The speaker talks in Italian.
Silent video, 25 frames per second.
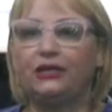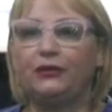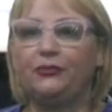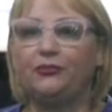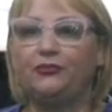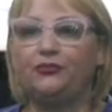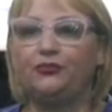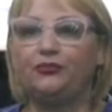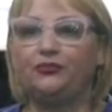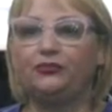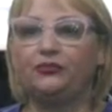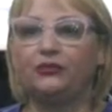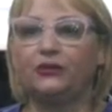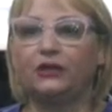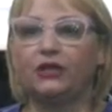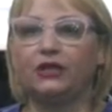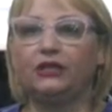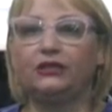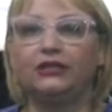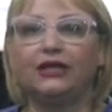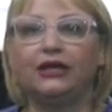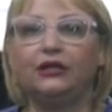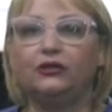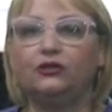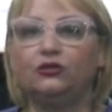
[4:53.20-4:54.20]
mh,
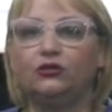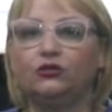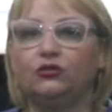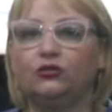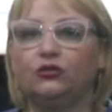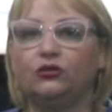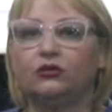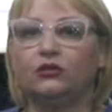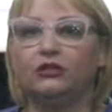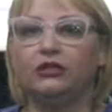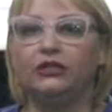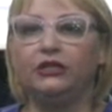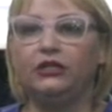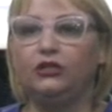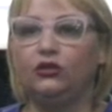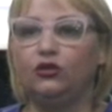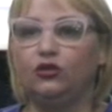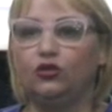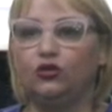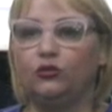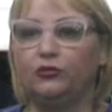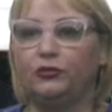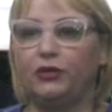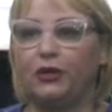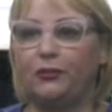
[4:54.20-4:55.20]
intanto
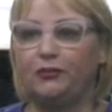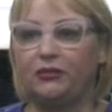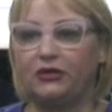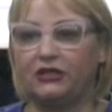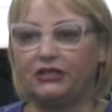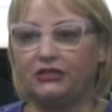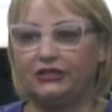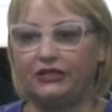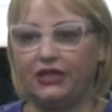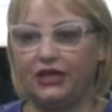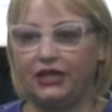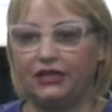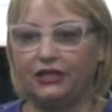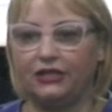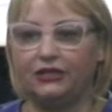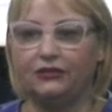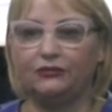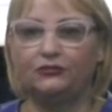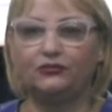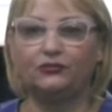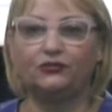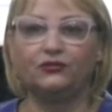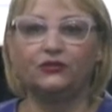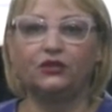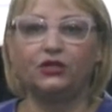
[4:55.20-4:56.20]
l'inno mi appartiene,
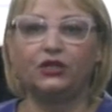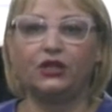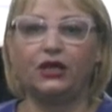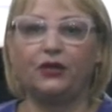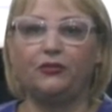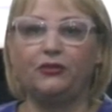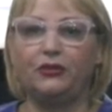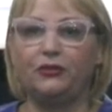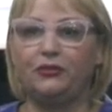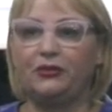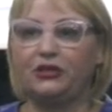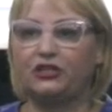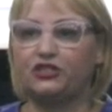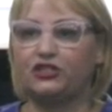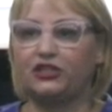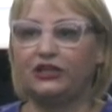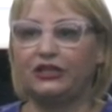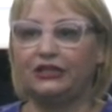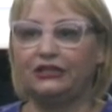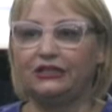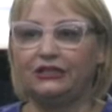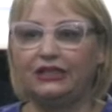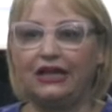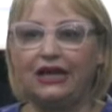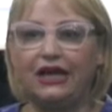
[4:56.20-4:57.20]
a me piace
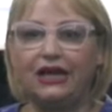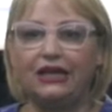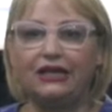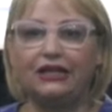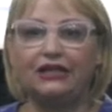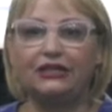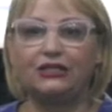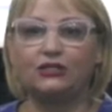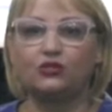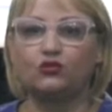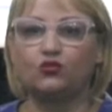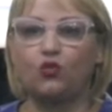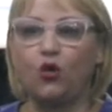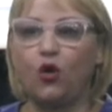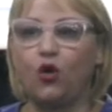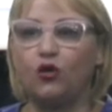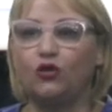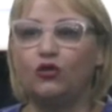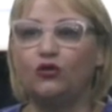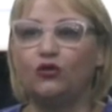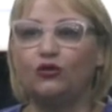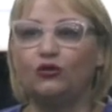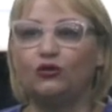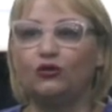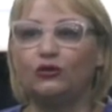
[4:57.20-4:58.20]
cantare,
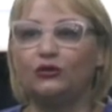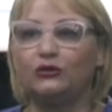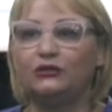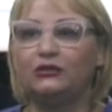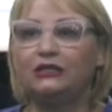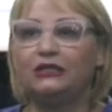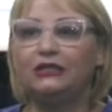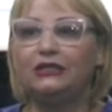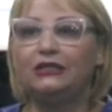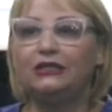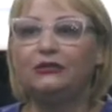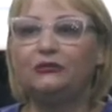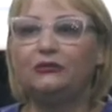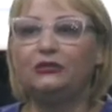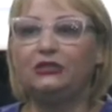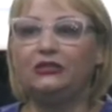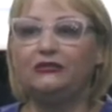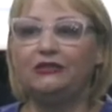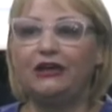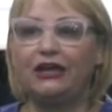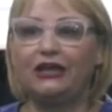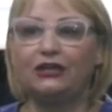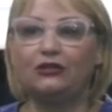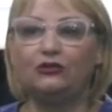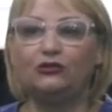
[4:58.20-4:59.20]
suono, eh, mi
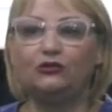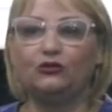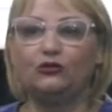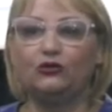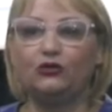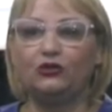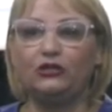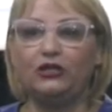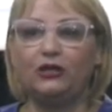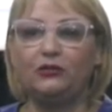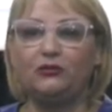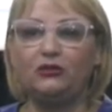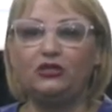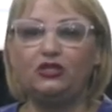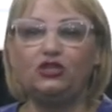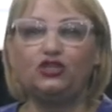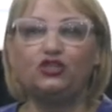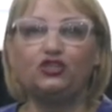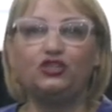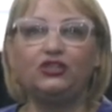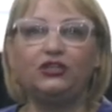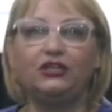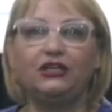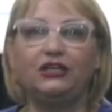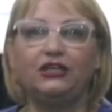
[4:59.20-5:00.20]
diverto con gli
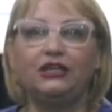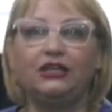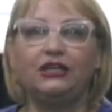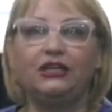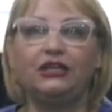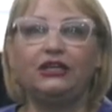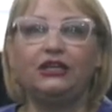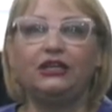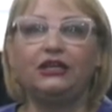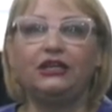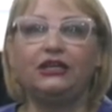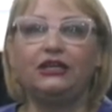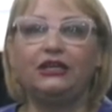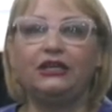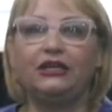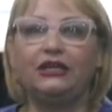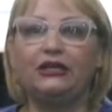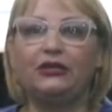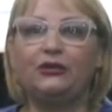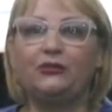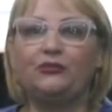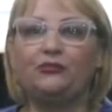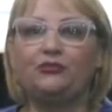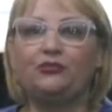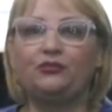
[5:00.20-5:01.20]
amici
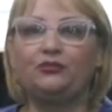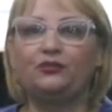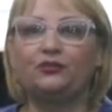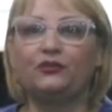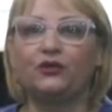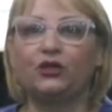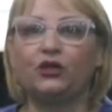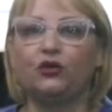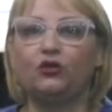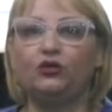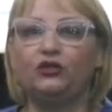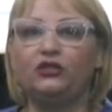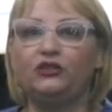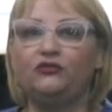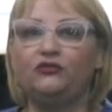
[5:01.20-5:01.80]
e mh, ogni